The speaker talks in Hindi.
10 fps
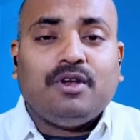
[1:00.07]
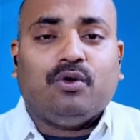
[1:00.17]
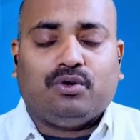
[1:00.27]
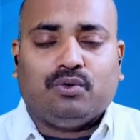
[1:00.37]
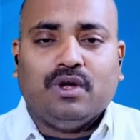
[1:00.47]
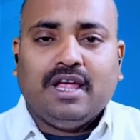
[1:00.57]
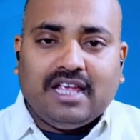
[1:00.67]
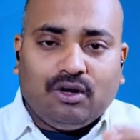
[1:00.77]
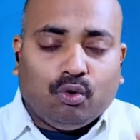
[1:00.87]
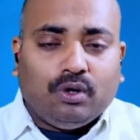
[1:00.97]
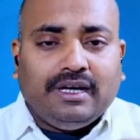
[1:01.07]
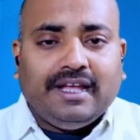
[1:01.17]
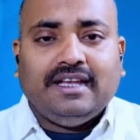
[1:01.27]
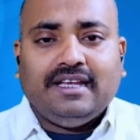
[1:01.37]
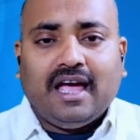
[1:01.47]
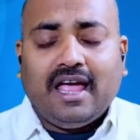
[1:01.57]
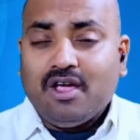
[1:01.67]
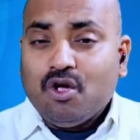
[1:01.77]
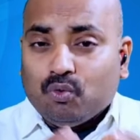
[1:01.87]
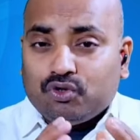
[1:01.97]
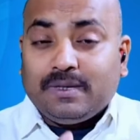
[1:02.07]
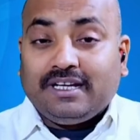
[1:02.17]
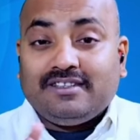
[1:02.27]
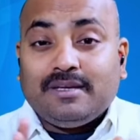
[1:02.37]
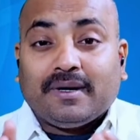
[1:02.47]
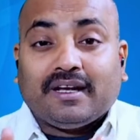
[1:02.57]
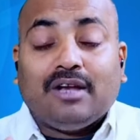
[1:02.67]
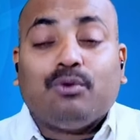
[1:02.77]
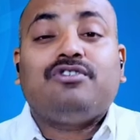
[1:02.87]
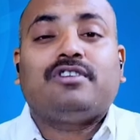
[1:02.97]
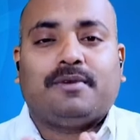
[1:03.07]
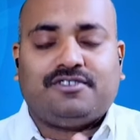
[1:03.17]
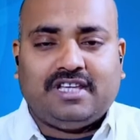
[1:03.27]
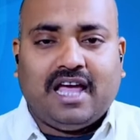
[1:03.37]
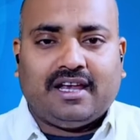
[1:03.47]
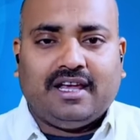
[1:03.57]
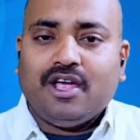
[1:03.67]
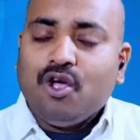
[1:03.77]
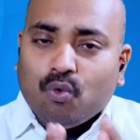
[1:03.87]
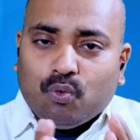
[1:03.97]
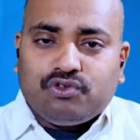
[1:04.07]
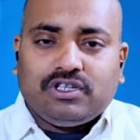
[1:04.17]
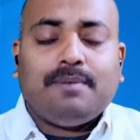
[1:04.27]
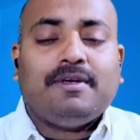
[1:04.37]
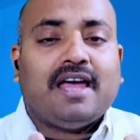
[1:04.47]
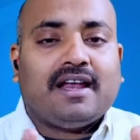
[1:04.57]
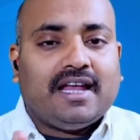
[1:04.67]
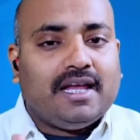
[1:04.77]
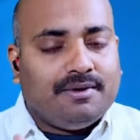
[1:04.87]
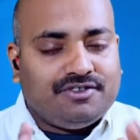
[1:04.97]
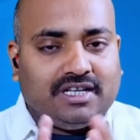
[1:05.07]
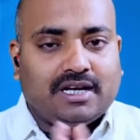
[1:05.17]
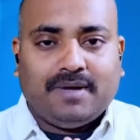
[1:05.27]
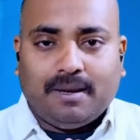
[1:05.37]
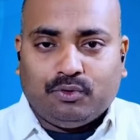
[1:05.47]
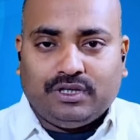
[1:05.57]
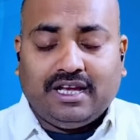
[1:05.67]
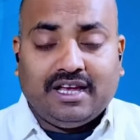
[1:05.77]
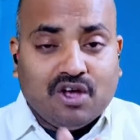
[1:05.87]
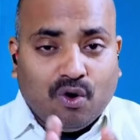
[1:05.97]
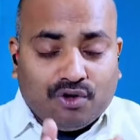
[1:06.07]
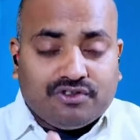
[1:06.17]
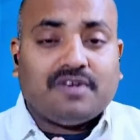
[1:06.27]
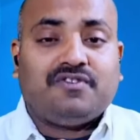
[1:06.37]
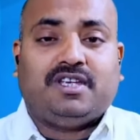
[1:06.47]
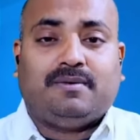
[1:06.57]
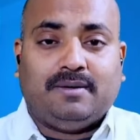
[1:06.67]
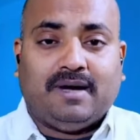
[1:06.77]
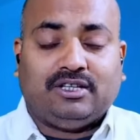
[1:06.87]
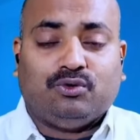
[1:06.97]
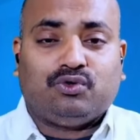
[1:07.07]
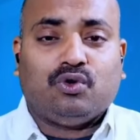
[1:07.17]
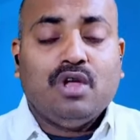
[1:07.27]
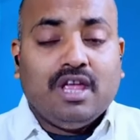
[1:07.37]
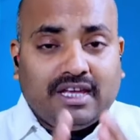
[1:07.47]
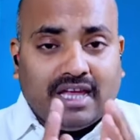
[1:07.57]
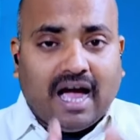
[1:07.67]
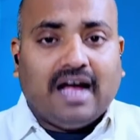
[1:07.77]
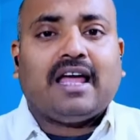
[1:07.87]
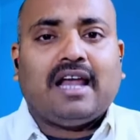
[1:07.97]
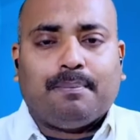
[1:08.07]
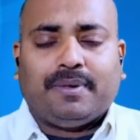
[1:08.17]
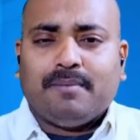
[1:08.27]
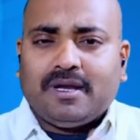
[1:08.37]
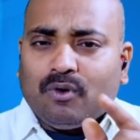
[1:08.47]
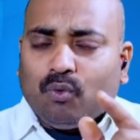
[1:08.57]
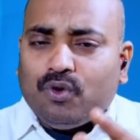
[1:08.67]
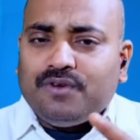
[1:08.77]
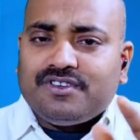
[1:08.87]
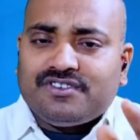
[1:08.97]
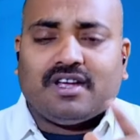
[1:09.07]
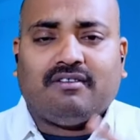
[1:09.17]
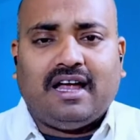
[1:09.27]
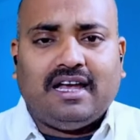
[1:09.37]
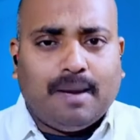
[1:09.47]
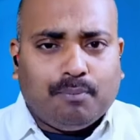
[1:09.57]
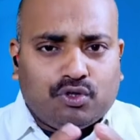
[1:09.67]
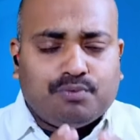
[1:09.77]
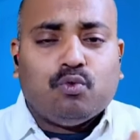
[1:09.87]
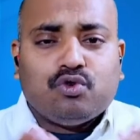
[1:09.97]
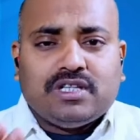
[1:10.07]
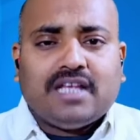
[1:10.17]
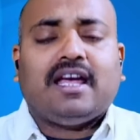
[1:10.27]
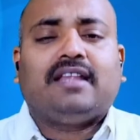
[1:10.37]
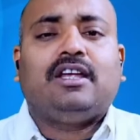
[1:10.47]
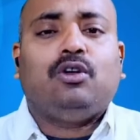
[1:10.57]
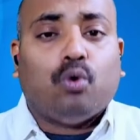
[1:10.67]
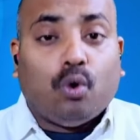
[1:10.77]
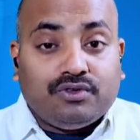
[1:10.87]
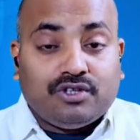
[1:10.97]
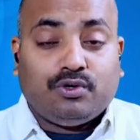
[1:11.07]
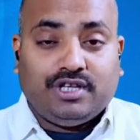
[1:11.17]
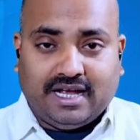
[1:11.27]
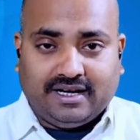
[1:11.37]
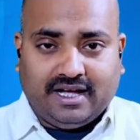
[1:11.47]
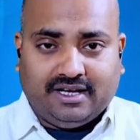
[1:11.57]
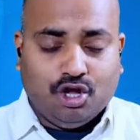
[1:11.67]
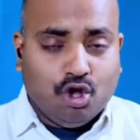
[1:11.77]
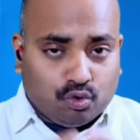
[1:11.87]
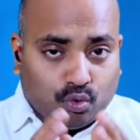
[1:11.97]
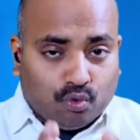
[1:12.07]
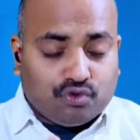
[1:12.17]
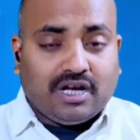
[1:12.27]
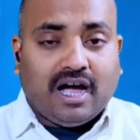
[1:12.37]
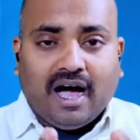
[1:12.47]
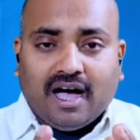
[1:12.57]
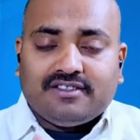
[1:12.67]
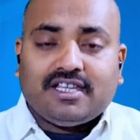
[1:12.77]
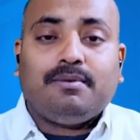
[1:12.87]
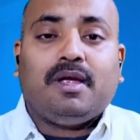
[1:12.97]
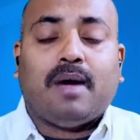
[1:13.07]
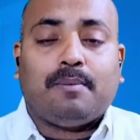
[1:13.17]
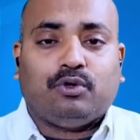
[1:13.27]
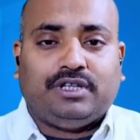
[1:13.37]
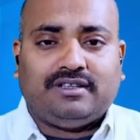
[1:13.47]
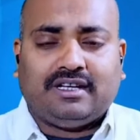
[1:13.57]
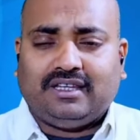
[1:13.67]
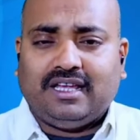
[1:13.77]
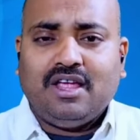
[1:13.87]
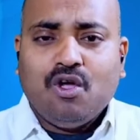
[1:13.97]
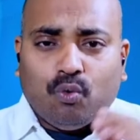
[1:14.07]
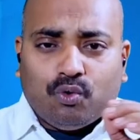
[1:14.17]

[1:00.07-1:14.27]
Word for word: भी लोन हो या लोन ले लिया है उसमें किसी प्रकार की कोई समस्या आ रही है उसकी भी जानकारी हम इस चैनल पे आपको देंगे और सबसे बड़ी बात है दोस्तों कि अगर आपके मन में कोई भी सवाल है आप कुछ पूछना चाहते हैं लोन से जुड़ी जानकारी तो उसका आंसर भी हम आपको दे सकते हैं